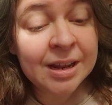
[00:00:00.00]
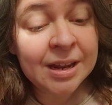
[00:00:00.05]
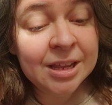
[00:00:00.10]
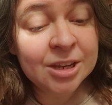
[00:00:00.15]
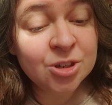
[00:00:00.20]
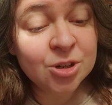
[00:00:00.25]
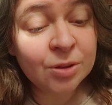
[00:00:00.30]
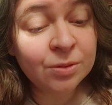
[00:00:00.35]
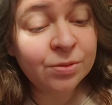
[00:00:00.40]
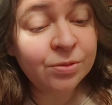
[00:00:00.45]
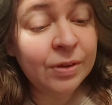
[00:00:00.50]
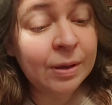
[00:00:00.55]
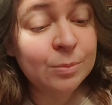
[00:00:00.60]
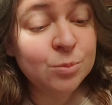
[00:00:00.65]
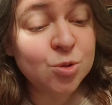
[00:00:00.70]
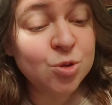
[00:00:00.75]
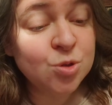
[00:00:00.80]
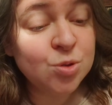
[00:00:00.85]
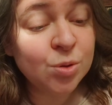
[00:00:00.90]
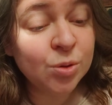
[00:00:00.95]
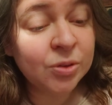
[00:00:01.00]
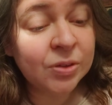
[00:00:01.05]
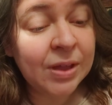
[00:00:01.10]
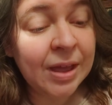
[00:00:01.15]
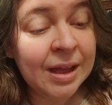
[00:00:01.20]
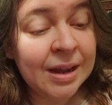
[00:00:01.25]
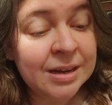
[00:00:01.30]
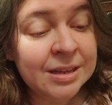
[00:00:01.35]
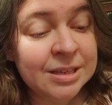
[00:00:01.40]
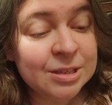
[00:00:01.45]
les jeunes femmes sûres
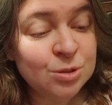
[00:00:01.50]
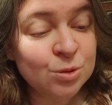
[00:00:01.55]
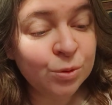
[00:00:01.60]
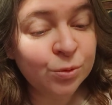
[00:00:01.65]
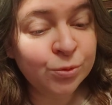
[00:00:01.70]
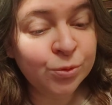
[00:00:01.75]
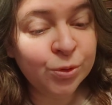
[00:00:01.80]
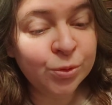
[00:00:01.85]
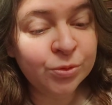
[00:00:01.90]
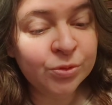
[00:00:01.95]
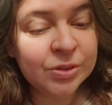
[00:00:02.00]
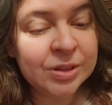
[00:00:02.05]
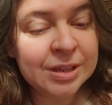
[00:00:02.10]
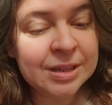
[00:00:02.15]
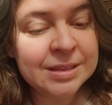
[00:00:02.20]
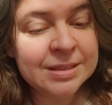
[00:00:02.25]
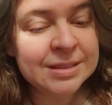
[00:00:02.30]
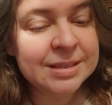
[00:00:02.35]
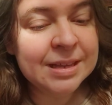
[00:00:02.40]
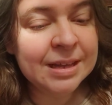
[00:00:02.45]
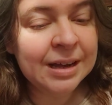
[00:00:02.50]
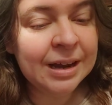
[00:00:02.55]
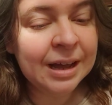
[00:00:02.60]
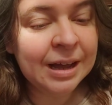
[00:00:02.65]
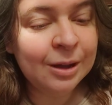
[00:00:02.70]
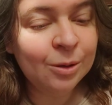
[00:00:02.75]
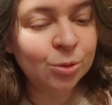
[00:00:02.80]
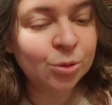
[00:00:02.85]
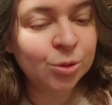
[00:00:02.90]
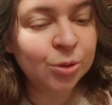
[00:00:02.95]
d'elles qui se faufilent ici et
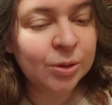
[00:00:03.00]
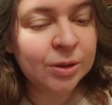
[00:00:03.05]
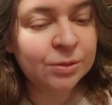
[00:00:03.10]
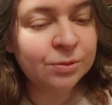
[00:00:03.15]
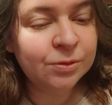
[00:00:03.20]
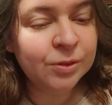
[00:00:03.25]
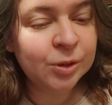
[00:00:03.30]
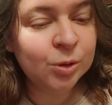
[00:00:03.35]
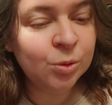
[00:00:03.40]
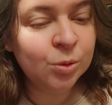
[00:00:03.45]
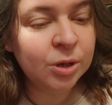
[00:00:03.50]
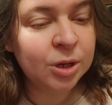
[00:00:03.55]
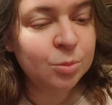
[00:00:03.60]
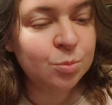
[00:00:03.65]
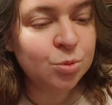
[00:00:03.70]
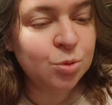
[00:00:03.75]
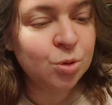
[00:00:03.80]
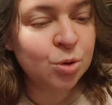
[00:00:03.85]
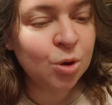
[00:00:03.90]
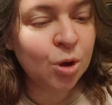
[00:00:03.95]
là entre les figures les plus